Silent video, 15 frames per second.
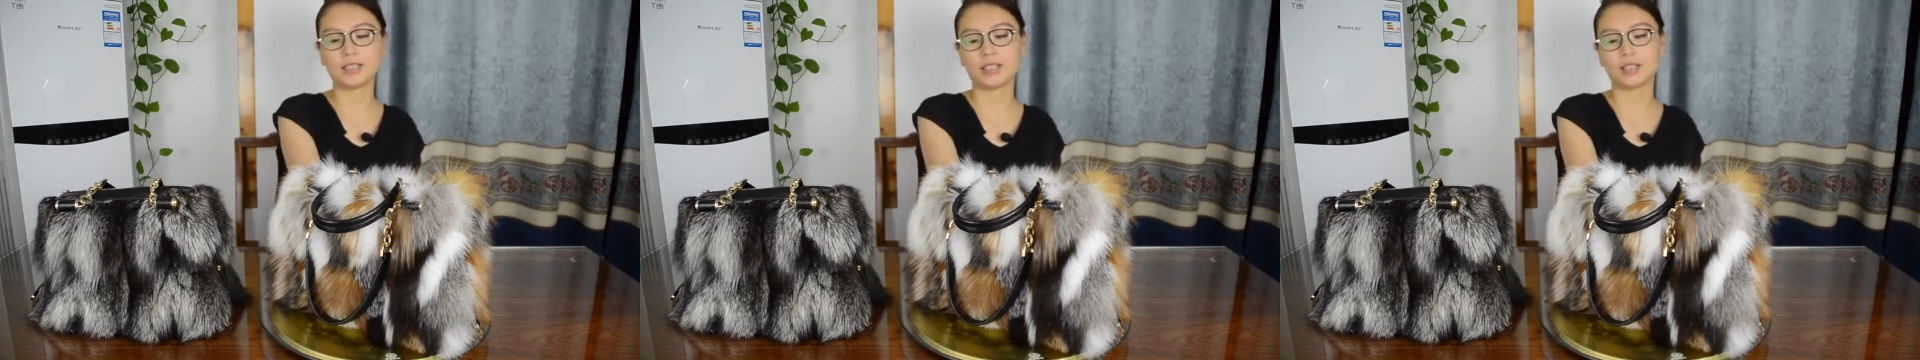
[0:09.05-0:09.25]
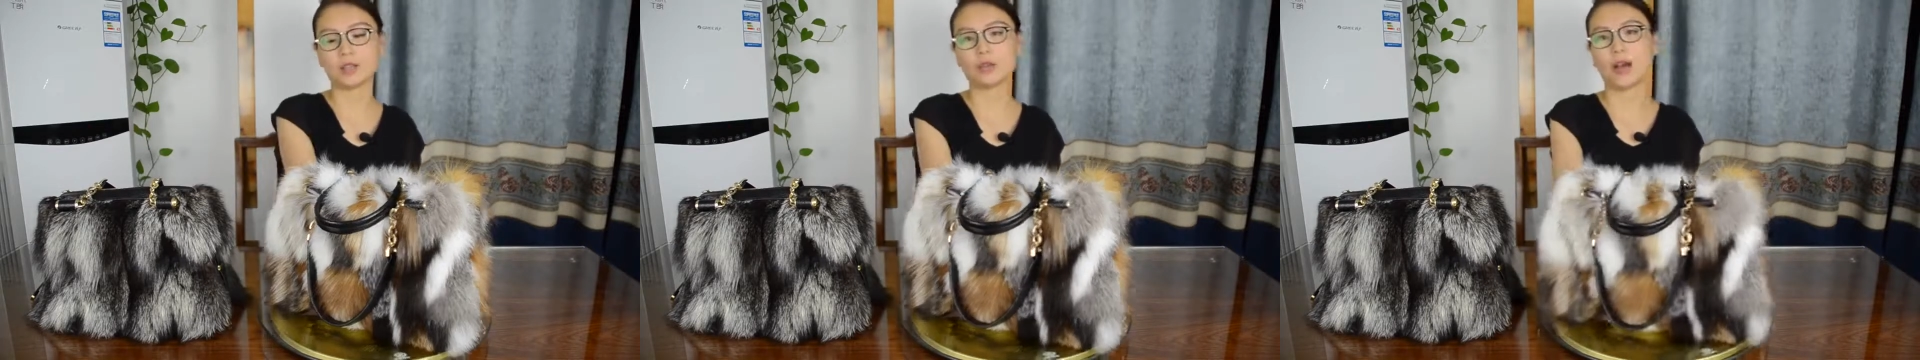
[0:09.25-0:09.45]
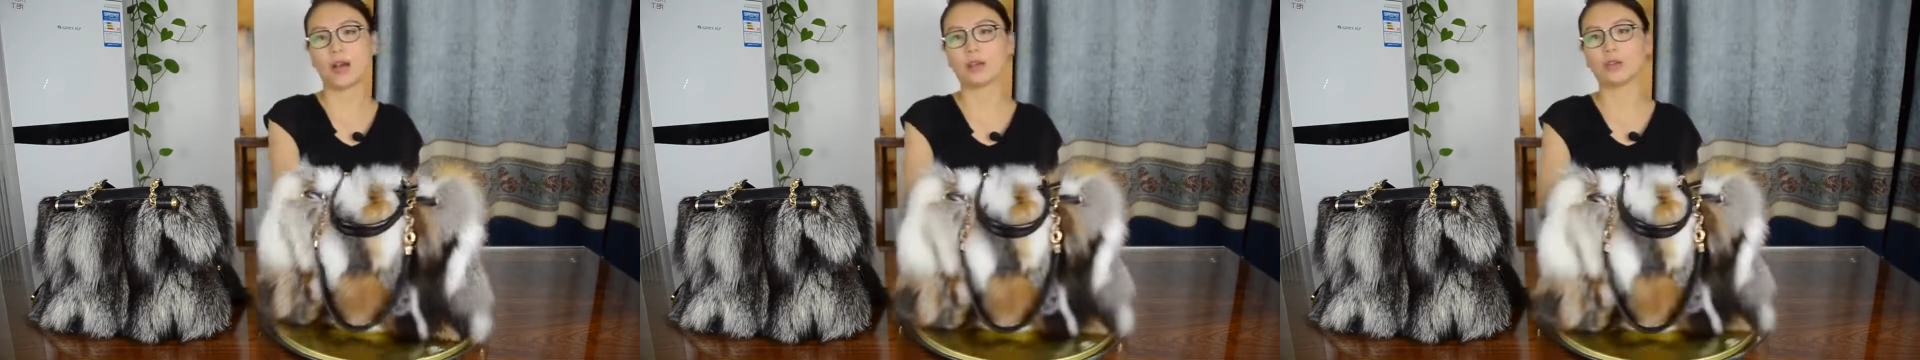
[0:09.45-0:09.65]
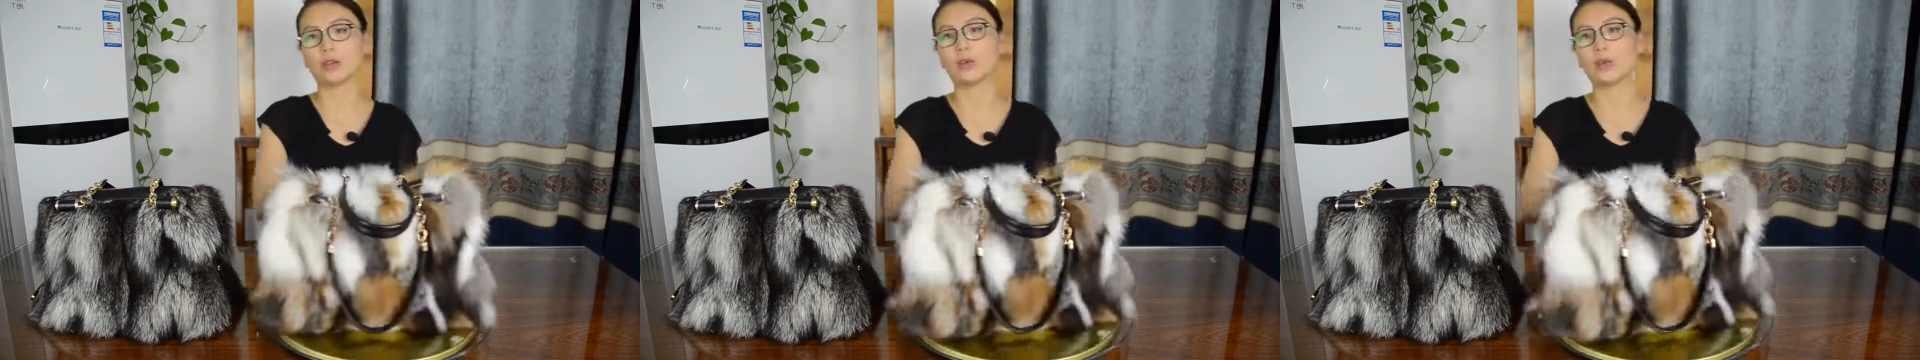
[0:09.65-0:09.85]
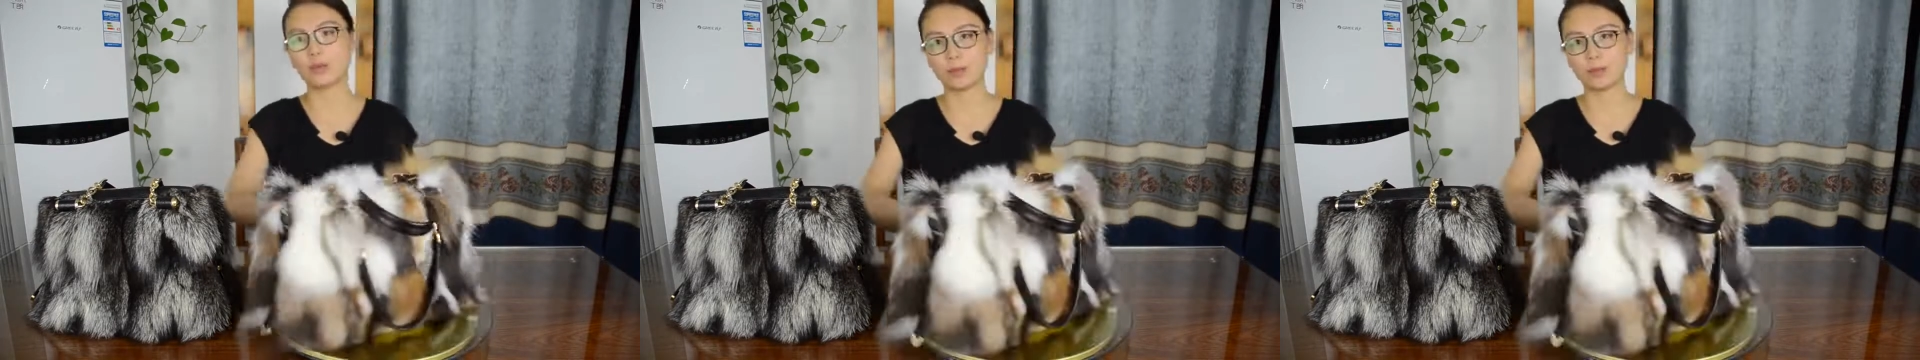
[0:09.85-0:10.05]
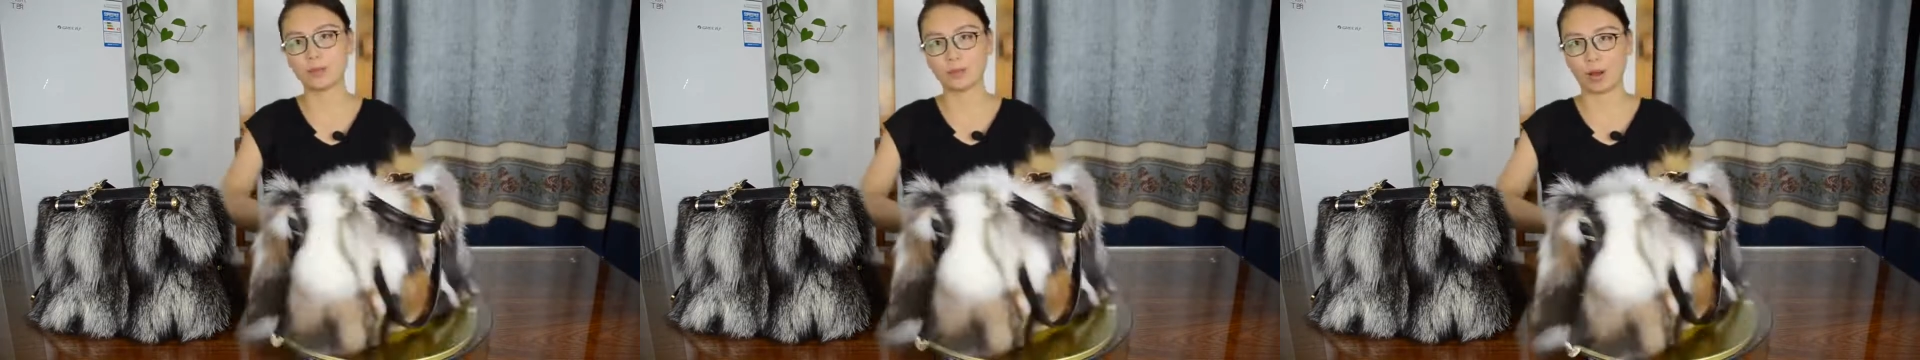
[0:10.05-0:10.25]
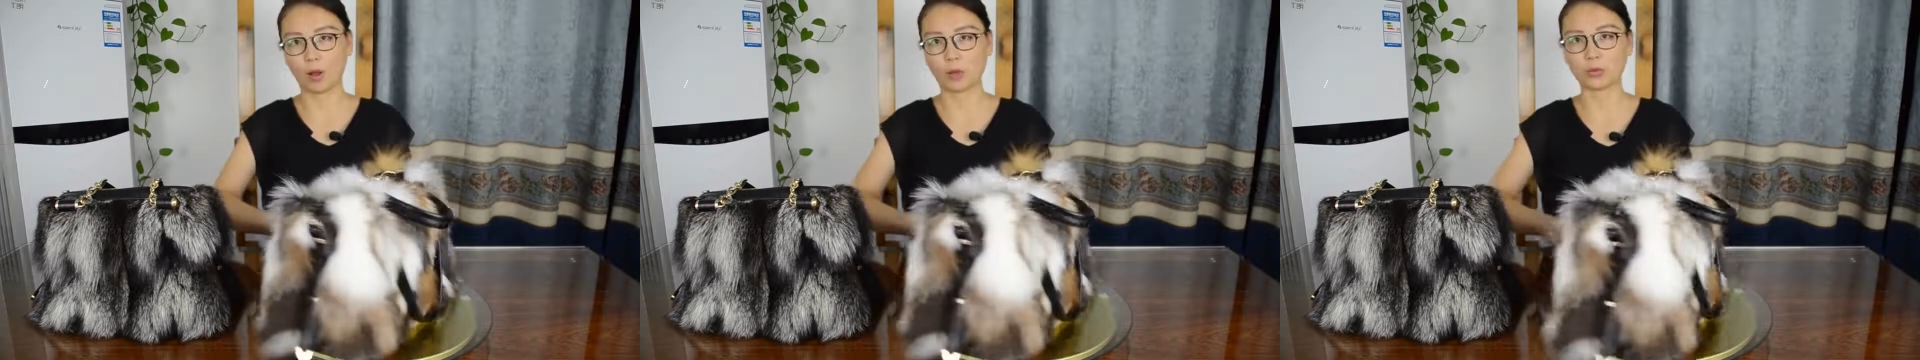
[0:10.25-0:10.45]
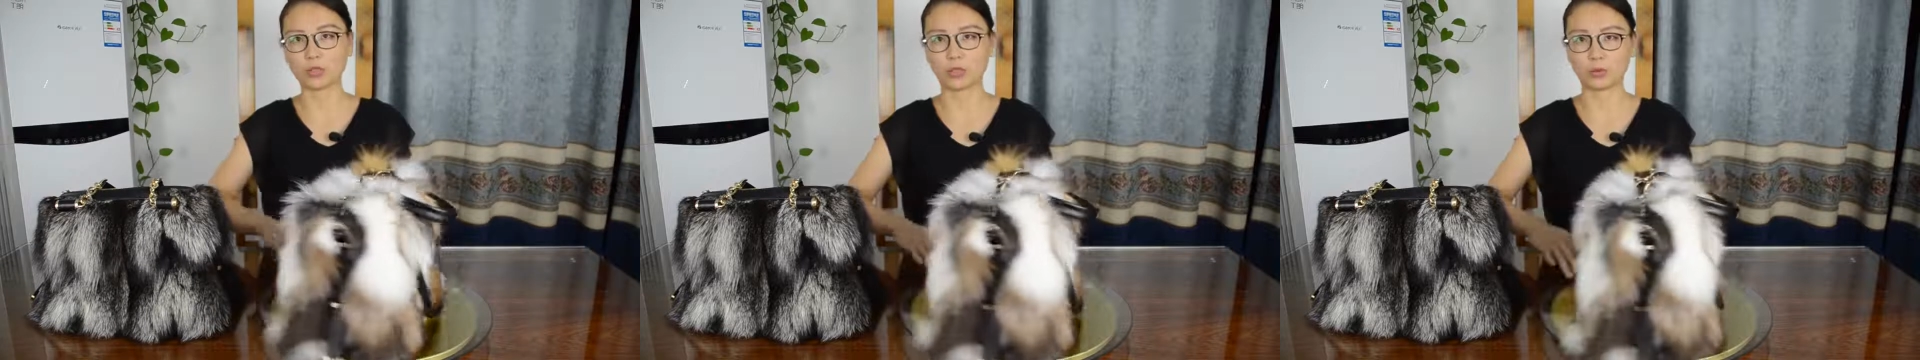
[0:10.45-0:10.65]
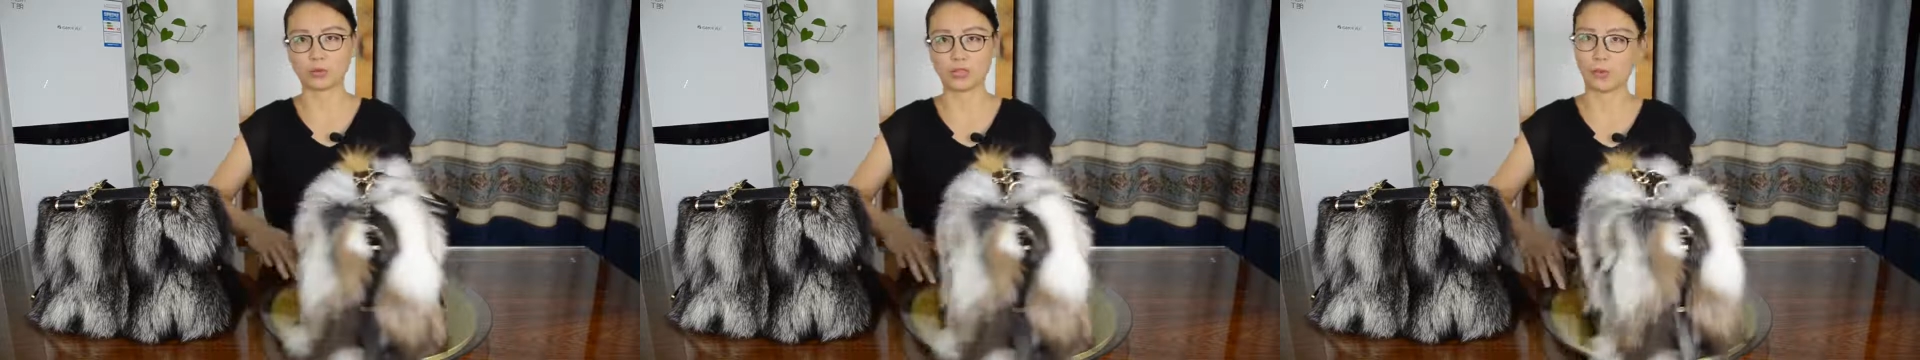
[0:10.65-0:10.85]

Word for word: 一款狐狸毛手提